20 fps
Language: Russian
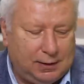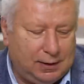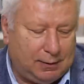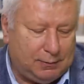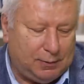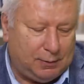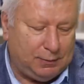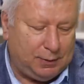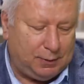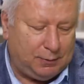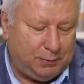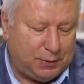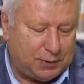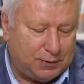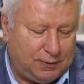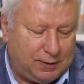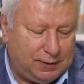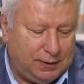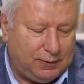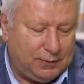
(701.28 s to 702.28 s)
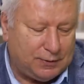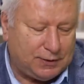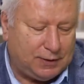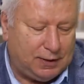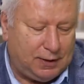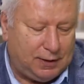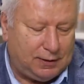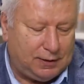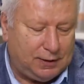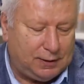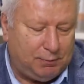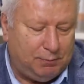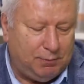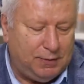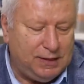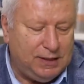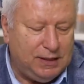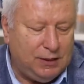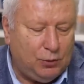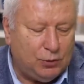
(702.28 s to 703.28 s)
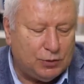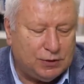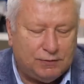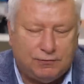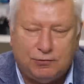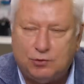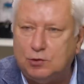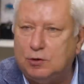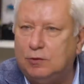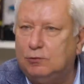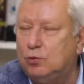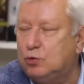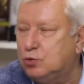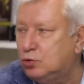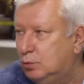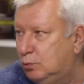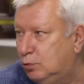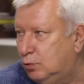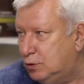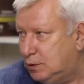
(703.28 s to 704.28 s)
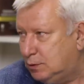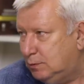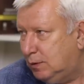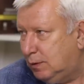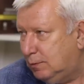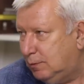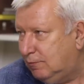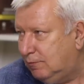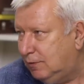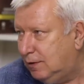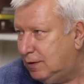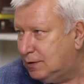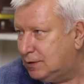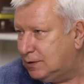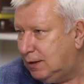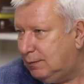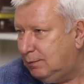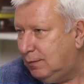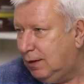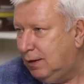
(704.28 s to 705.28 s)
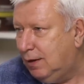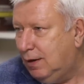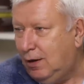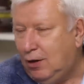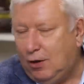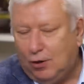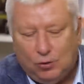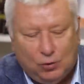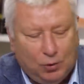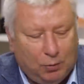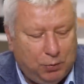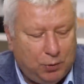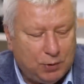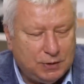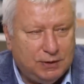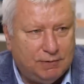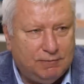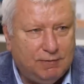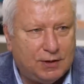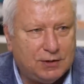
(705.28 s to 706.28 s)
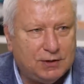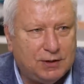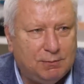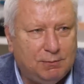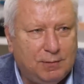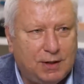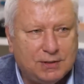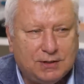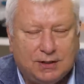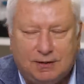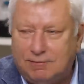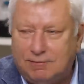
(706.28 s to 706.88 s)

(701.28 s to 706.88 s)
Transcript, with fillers: дама мне позвонила и сказала, говорит, мне уже все равно, что будет с моими волосами. Но после вашей маски